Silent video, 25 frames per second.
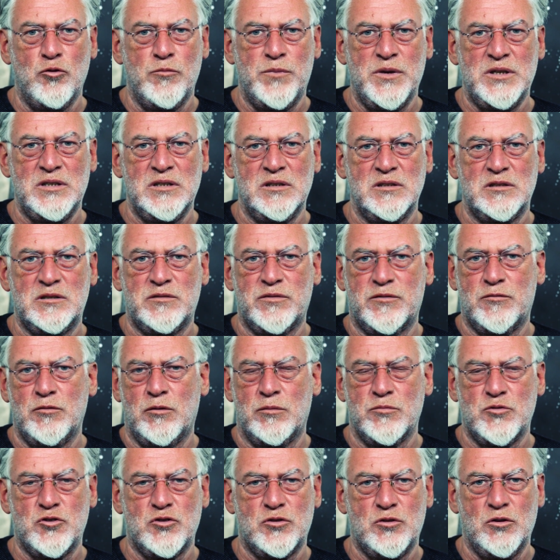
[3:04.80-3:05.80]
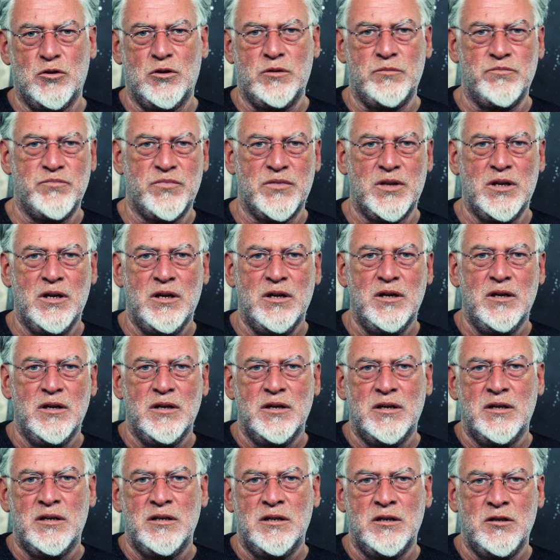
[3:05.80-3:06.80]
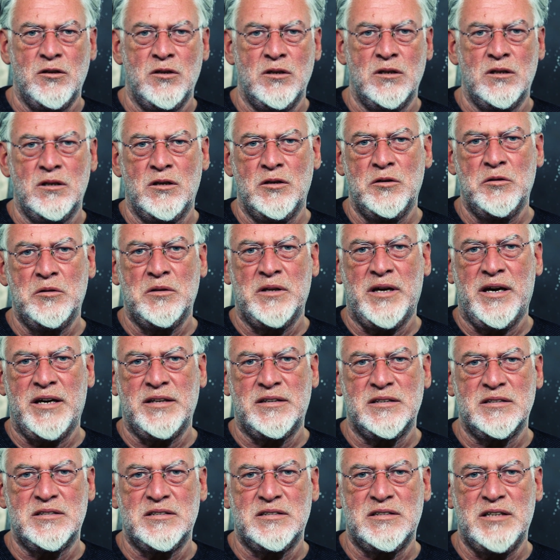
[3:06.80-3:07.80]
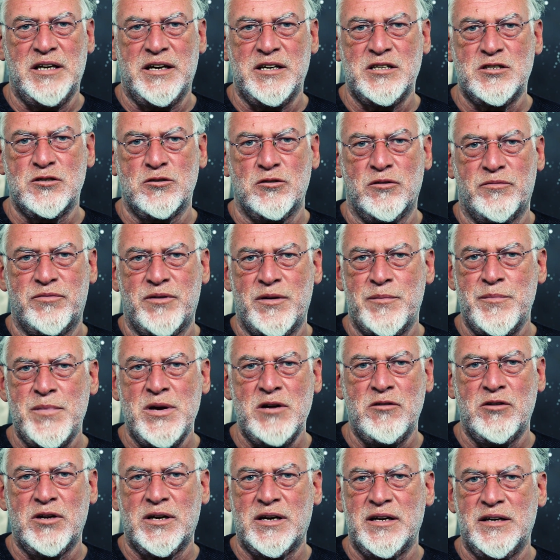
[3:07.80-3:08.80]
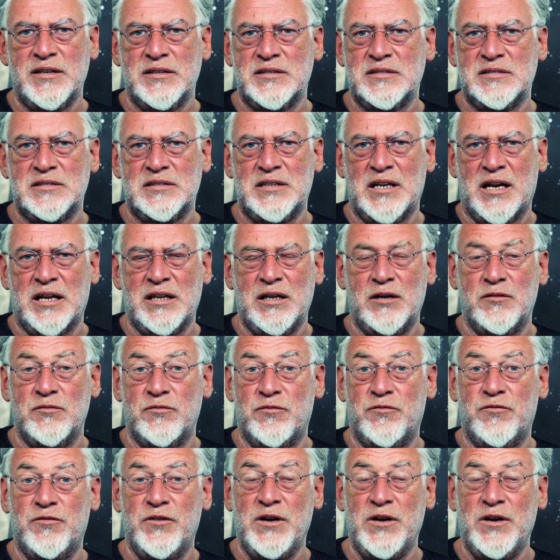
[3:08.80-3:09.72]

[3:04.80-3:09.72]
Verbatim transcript: убедился в том, что United States of America – страна в